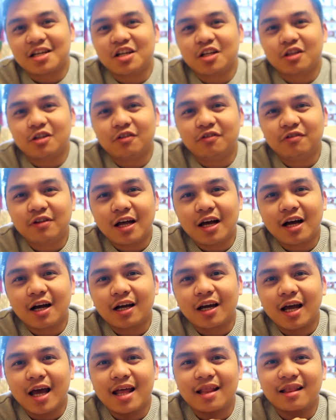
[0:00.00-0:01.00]
is another
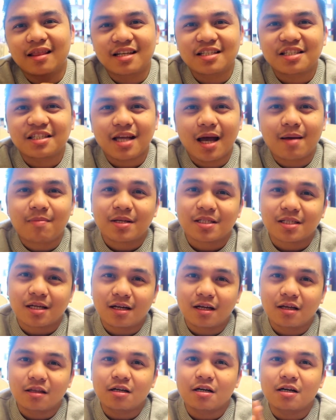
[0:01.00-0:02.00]
vlog and this time it's
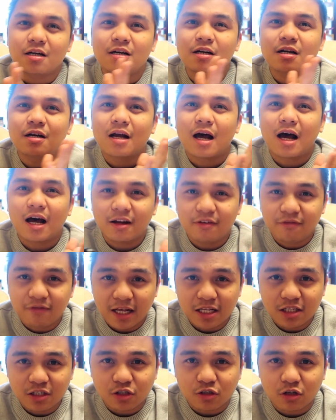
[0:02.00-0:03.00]
another
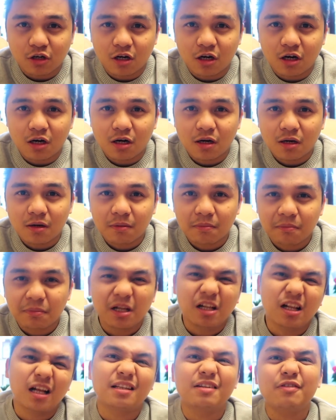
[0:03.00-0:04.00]
adventure
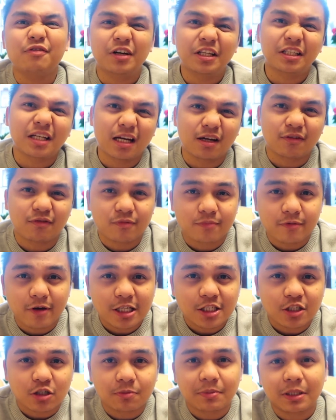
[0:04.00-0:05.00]
well, a different kind of
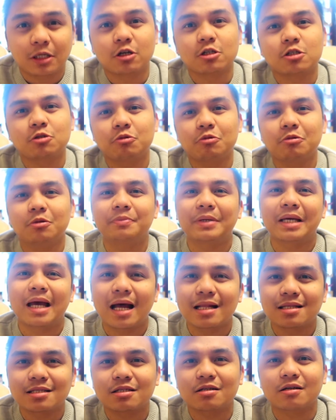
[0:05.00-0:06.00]
adventure because we will be
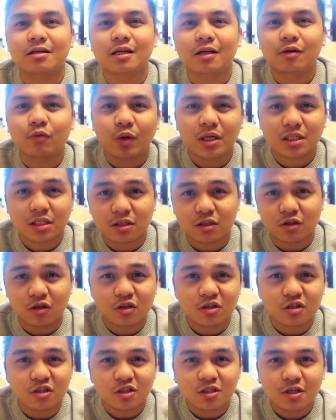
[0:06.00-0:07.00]
answering
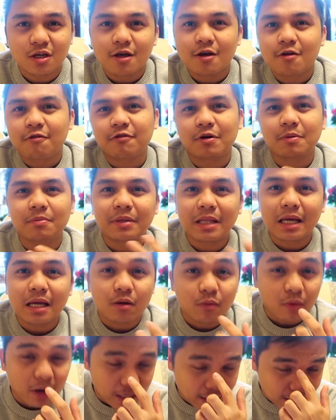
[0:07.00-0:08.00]
questions from
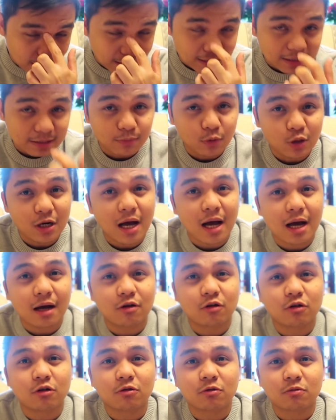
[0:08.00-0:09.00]
day one na nagsimula
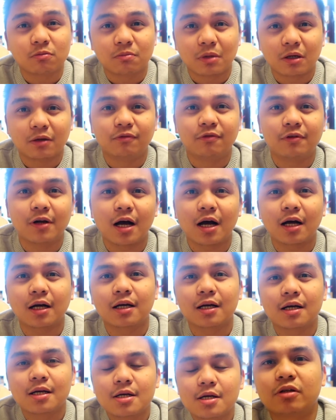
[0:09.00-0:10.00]
akong
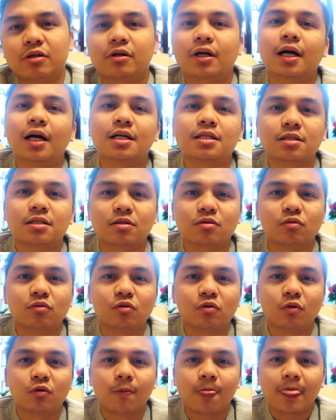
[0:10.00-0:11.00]
mag-vlog with regards
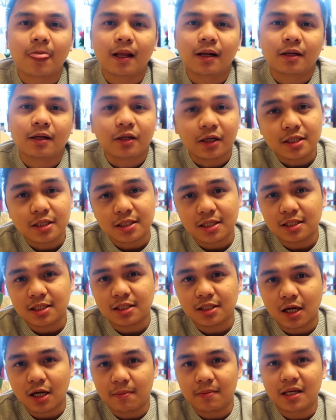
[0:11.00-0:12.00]
to
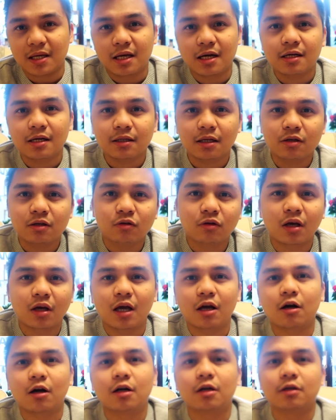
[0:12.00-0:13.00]
nurses coming here in the
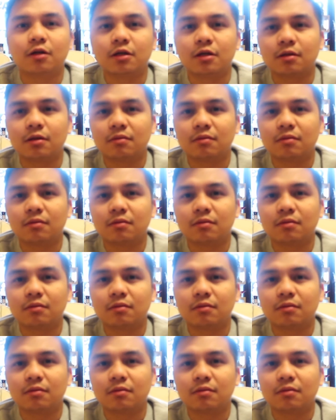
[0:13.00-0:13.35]
UK or